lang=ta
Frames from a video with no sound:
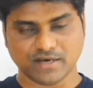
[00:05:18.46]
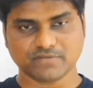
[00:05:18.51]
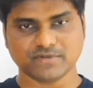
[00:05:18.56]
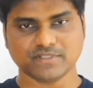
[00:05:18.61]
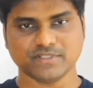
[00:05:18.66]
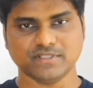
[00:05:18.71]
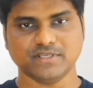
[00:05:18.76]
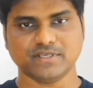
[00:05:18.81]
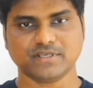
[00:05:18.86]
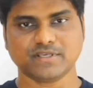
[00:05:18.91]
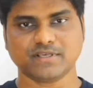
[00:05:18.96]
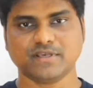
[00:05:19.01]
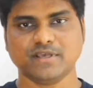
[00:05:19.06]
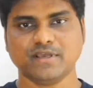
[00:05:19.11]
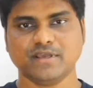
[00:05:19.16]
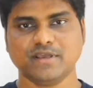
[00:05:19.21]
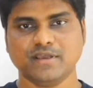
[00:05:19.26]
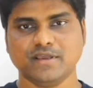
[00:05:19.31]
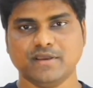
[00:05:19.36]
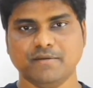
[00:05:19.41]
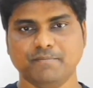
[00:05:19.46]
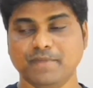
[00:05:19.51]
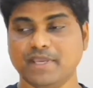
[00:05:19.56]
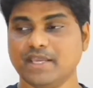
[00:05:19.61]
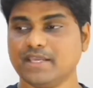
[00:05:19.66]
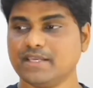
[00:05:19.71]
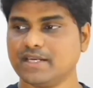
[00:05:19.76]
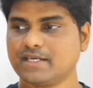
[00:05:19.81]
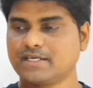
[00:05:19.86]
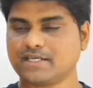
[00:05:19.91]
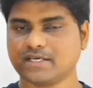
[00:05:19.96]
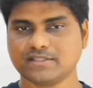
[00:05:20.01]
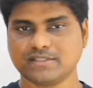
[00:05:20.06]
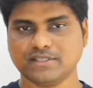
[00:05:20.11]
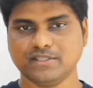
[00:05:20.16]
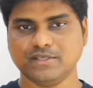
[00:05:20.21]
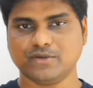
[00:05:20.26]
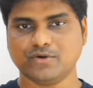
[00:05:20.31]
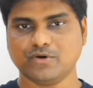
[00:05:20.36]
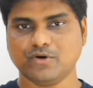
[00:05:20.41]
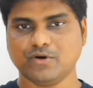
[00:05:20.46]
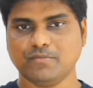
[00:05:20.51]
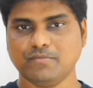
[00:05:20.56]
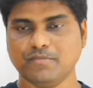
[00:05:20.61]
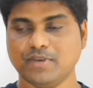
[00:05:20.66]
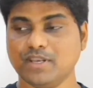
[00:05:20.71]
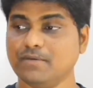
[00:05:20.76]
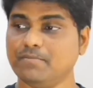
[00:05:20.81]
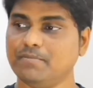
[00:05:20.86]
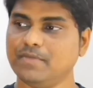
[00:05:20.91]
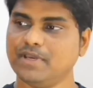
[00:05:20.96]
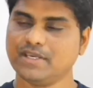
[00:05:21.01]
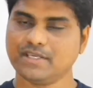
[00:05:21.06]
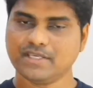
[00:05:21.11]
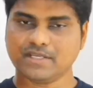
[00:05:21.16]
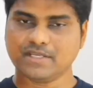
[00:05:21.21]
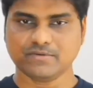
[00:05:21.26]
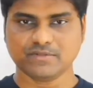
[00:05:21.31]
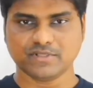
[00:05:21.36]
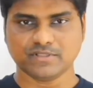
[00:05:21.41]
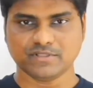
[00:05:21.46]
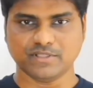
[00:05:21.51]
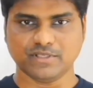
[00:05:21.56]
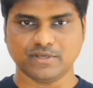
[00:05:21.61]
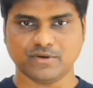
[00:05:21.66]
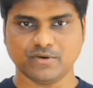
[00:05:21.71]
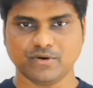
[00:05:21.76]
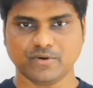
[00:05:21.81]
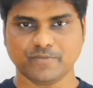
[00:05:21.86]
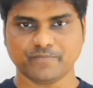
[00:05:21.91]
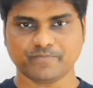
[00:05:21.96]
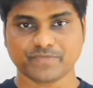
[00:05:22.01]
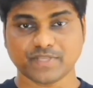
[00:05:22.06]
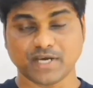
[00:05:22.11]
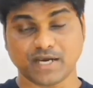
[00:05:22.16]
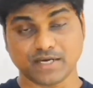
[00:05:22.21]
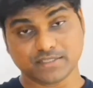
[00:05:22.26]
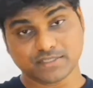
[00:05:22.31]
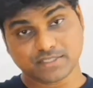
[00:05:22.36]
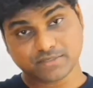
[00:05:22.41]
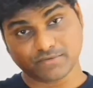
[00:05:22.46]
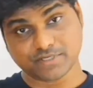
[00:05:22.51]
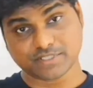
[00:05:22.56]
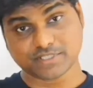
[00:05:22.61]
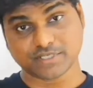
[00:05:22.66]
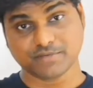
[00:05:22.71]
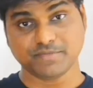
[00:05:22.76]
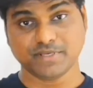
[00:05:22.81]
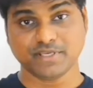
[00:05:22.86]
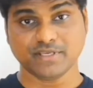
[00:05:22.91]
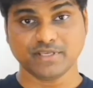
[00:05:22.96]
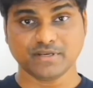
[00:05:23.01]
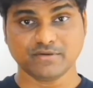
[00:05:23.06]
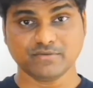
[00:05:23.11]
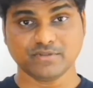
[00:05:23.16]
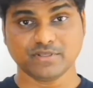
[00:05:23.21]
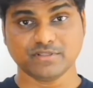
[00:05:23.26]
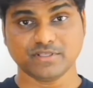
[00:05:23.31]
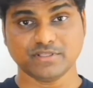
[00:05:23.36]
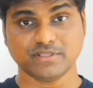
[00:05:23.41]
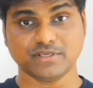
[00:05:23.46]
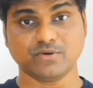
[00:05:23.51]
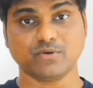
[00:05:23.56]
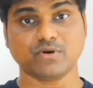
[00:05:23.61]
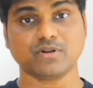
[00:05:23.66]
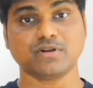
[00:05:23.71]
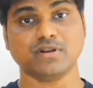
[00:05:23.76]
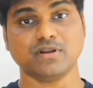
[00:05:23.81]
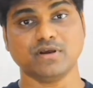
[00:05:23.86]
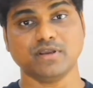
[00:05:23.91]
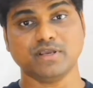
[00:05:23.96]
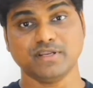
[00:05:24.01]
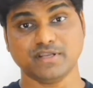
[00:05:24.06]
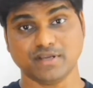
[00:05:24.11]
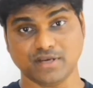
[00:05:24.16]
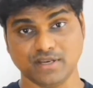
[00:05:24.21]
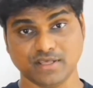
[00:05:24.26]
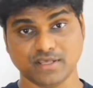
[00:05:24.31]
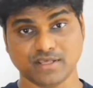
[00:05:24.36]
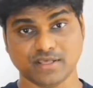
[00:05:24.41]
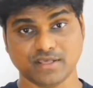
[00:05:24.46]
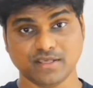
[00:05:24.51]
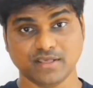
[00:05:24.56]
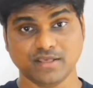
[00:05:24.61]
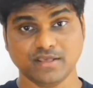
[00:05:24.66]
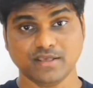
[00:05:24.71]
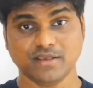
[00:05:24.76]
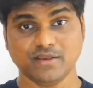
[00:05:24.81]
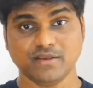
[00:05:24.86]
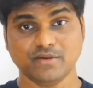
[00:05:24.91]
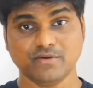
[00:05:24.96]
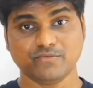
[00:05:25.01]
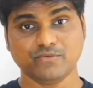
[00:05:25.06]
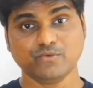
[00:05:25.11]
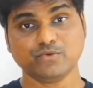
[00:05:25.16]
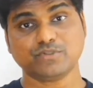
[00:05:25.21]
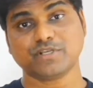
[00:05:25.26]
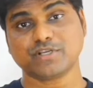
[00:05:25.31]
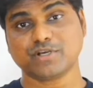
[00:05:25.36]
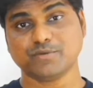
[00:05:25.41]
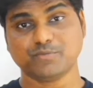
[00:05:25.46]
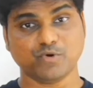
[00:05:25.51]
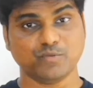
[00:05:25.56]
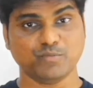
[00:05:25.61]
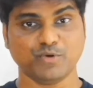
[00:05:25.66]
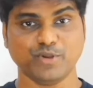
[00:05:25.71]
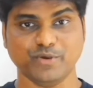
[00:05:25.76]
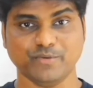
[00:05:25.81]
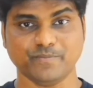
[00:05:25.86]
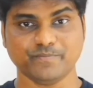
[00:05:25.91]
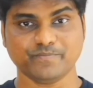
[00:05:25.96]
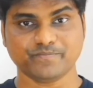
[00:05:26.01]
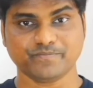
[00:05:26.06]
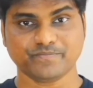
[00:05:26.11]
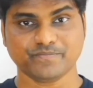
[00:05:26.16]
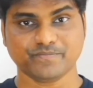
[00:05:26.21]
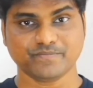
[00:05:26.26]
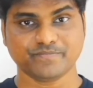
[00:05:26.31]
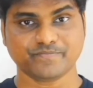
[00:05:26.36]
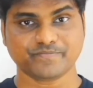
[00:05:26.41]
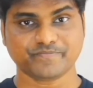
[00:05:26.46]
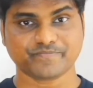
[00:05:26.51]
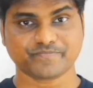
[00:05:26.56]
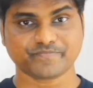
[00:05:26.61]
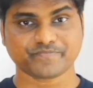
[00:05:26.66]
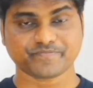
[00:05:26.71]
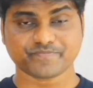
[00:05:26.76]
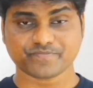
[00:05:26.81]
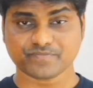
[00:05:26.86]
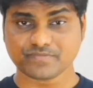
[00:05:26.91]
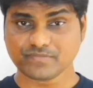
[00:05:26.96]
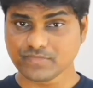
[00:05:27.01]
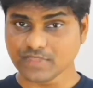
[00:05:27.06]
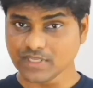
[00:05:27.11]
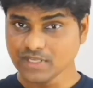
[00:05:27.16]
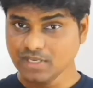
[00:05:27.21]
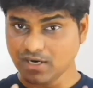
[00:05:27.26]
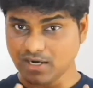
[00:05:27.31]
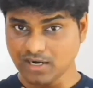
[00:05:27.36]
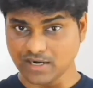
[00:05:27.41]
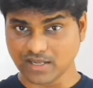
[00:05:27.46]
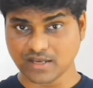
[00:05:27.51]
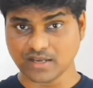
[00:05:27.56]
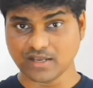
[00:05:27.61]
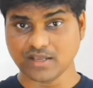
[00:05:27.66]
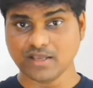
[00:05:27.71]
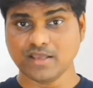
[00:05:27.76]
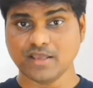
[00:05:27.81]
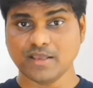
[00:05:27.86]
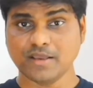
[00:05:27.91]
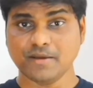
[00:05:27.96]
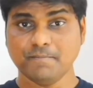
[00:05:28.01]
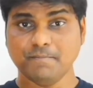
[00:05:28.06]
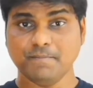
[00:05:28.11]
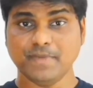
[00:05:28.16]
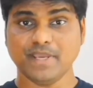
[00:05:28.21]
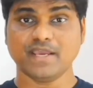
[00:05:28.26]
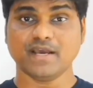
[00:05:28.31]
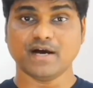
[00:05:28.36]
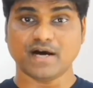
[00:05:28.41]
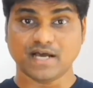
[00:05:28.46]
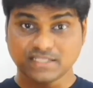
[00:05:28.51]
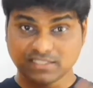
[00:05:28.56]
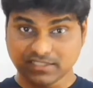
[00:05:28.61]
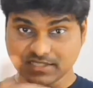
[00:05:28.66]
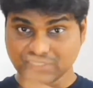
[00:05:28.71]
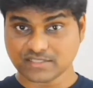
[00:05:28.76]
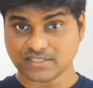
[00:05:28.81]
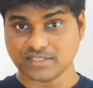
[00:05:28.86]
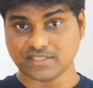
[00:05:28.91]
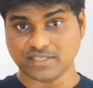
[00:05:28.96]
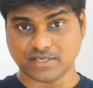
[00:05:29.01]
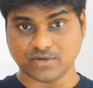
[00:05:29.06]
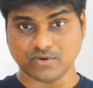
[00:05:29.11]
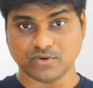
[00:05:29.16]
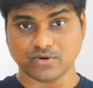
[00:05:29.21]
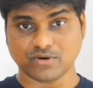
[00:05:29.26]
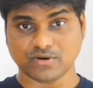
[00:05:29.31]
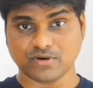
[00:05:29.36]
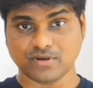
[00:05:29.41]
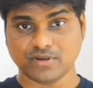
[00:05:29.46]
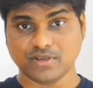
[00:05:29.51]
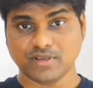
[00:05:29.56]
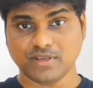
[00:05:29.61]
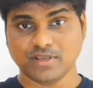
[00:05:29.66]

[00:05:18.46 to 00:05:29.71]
நான் வந்து மே எட்டாம் தேதிக்கோ இல்லை மே இருபதாம் தேதிக்கோ அடுத்த வருஷம் மே இருபதாம் தேதி கூட நான் என்னால் ஃப்யூச்சருக்கு போக முடியும் ஆனால் மே அஞ்சாம் தேதிக்கோ